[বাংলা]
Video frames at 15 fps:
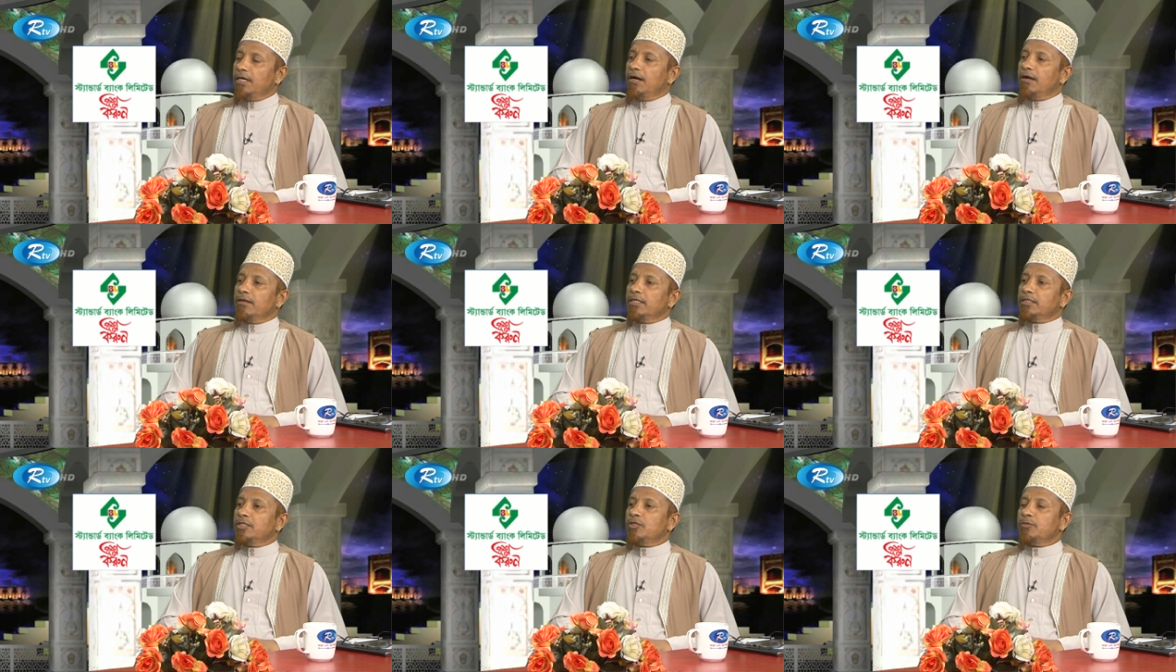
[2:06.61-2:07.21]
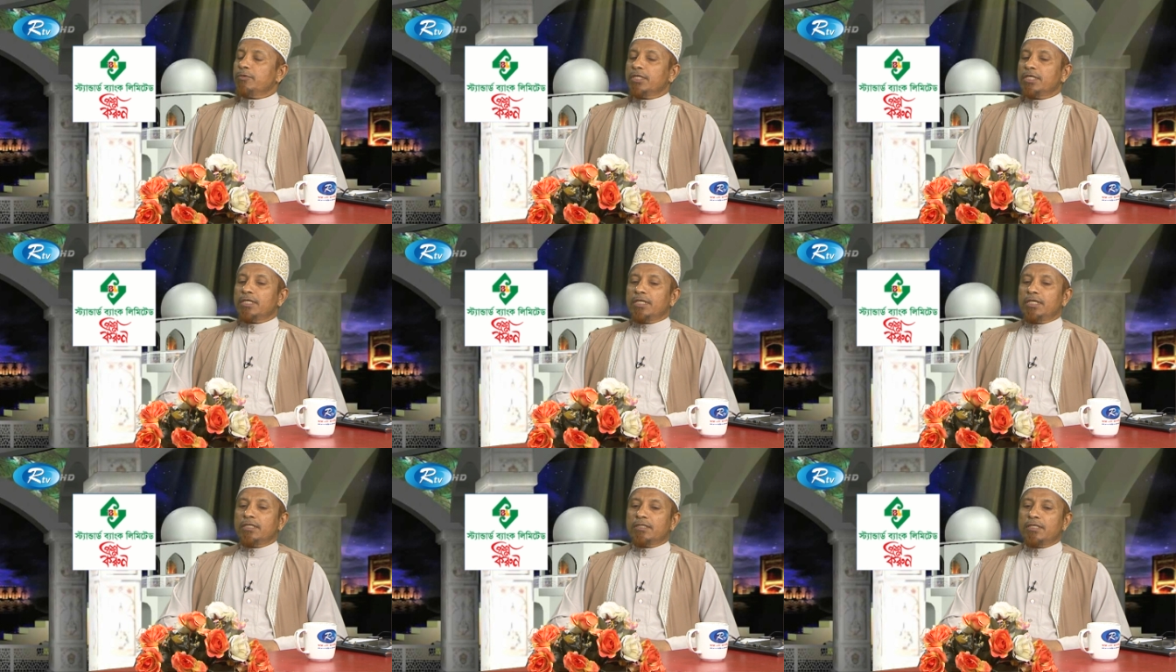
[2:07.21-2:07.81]
আল্লাহ যে তোমাদের
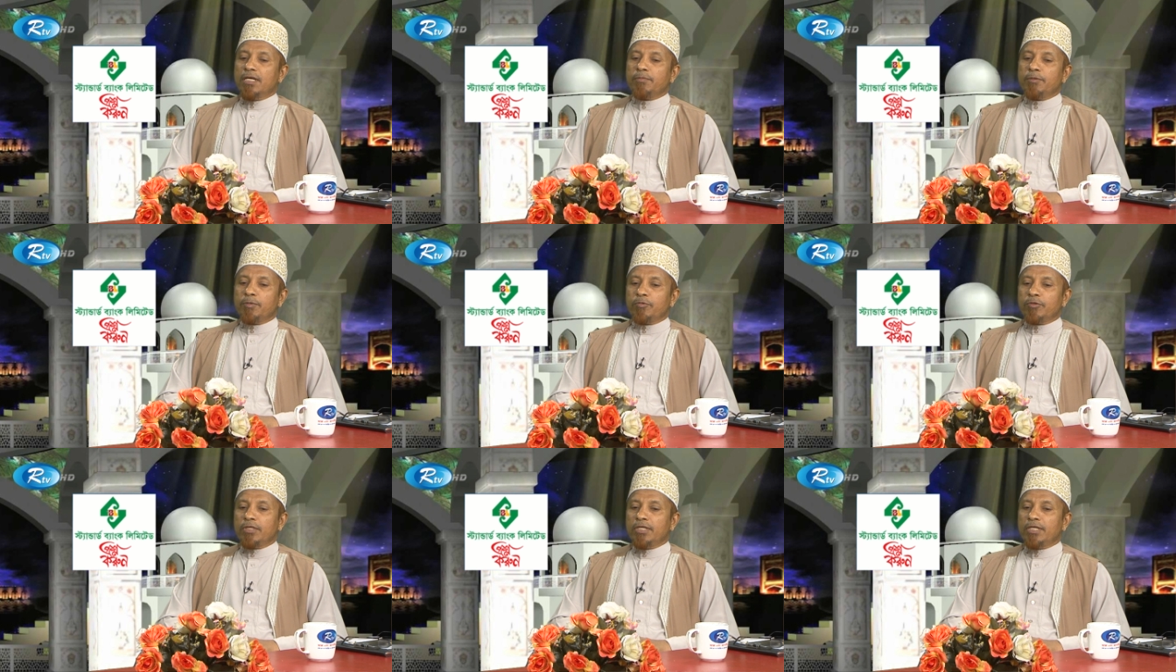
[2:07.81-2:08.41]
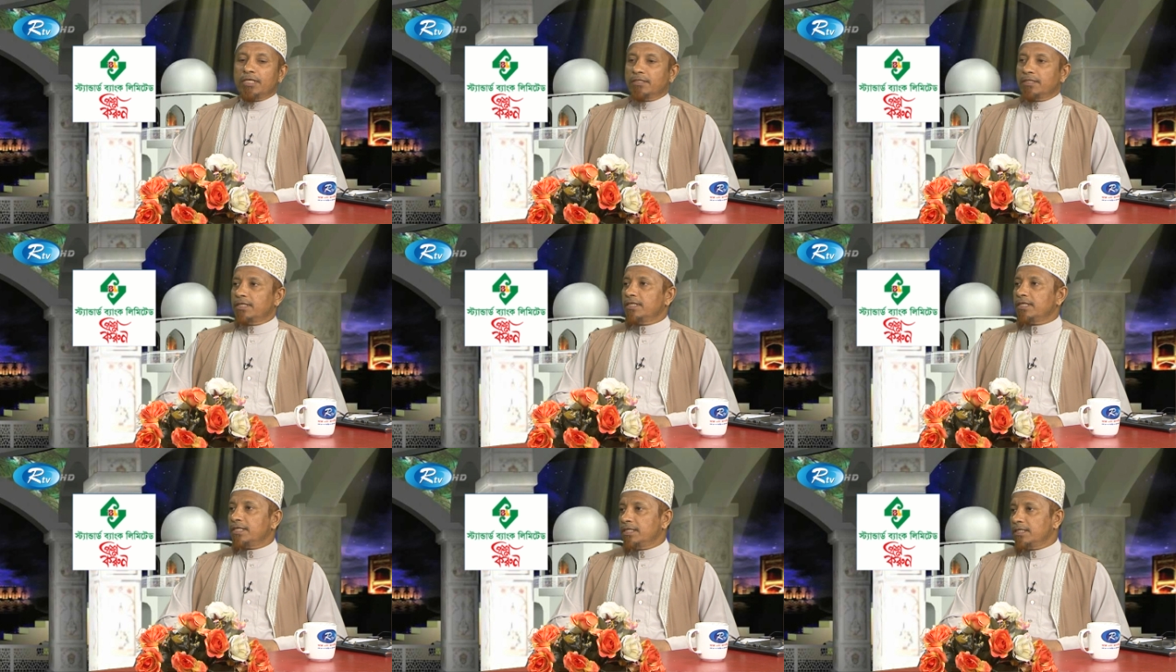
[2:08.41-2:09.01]
ইসলামের প্রতি রাস্তা
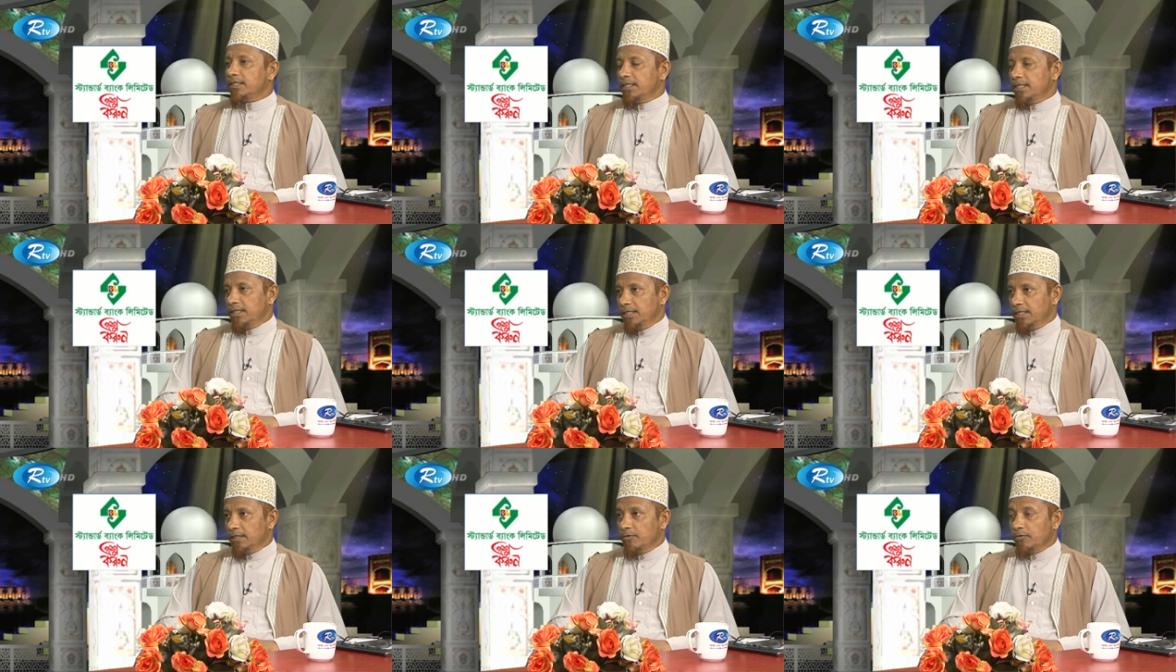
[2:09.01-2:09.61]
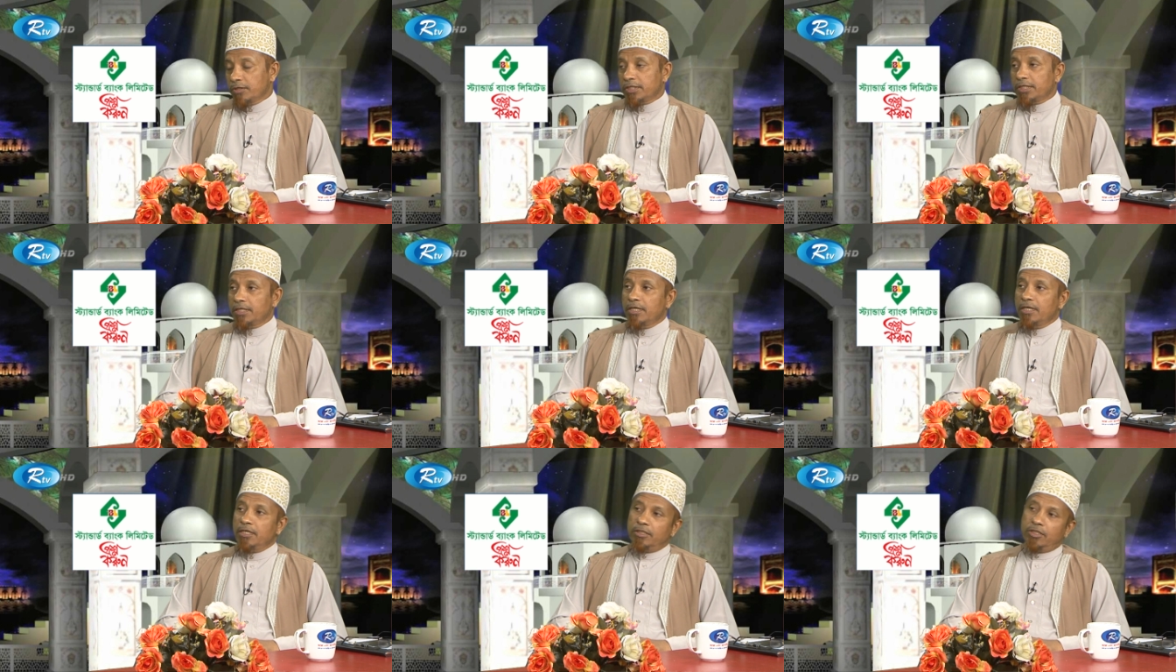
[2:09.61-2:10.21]
দেখিয়েছেন হেদায়ত করেছেন
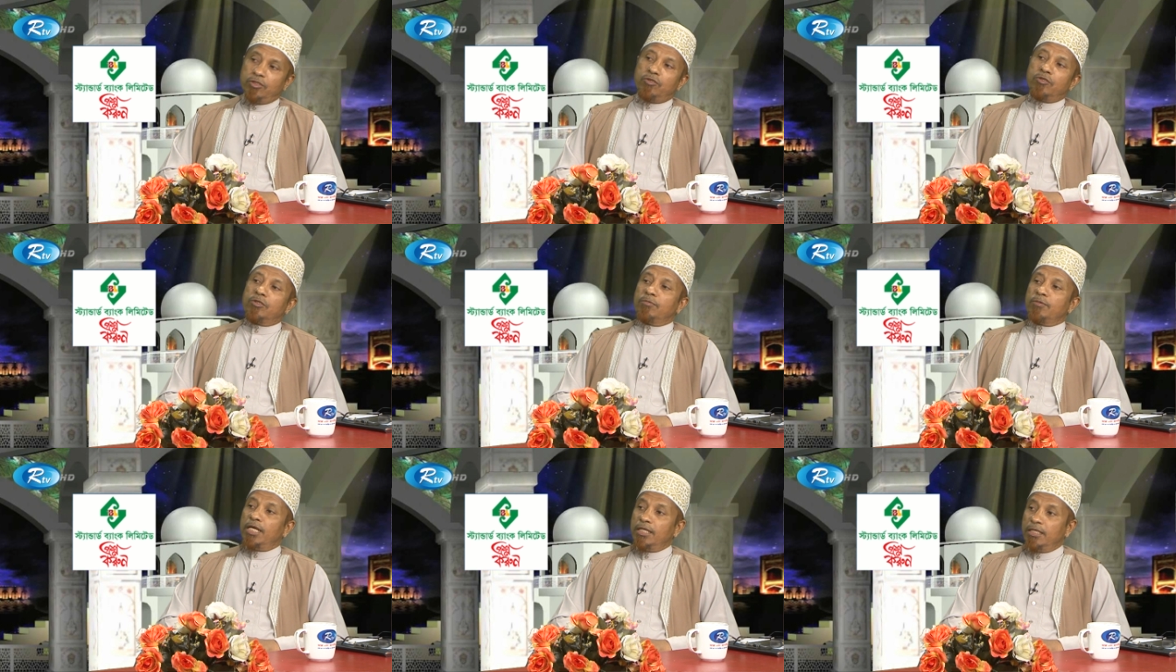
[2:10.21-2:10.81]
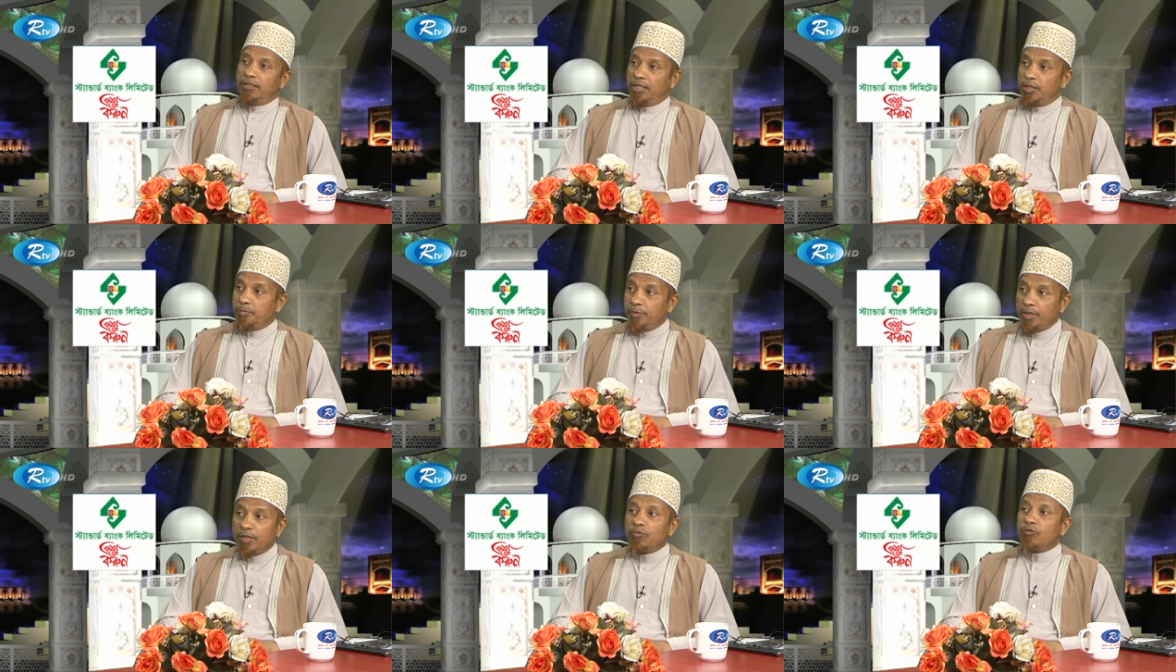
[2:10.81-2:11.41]
সেজন্য তোমরা আল্লাহ
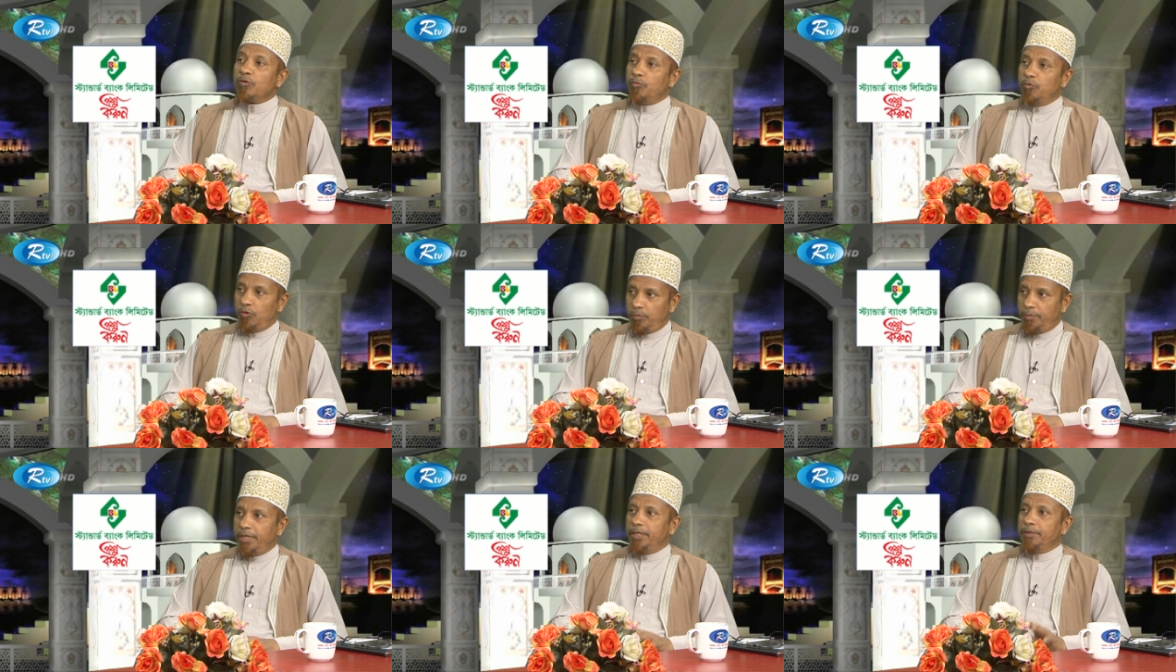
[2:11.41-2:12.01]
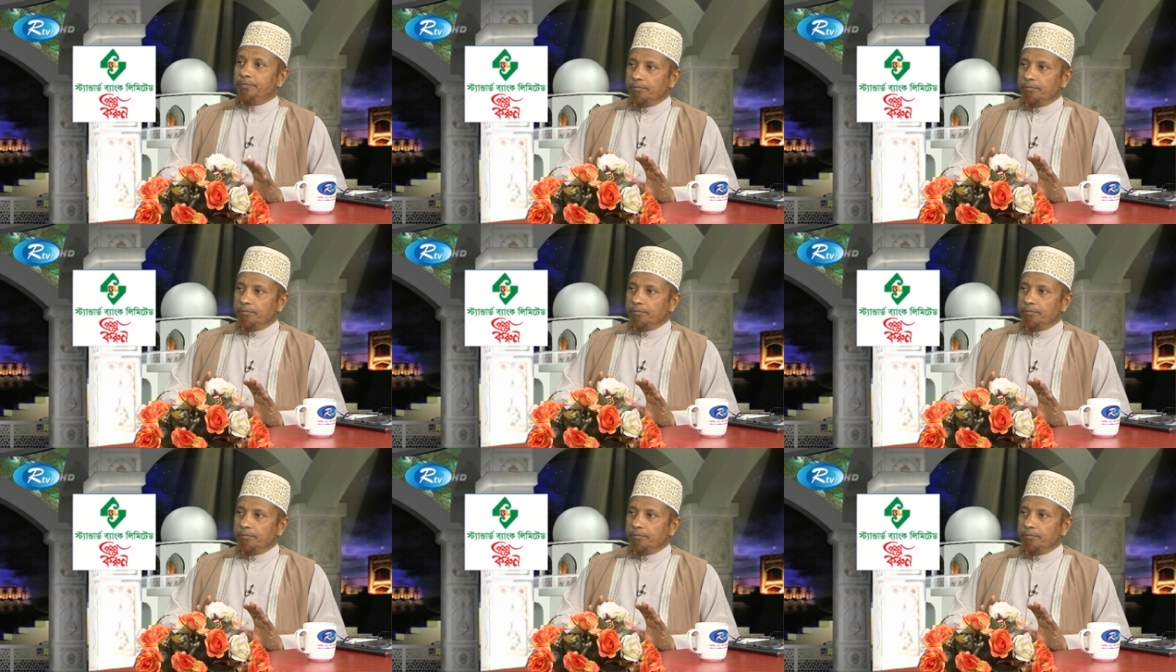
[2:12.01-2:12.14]
তাকবীরগুলো বলবে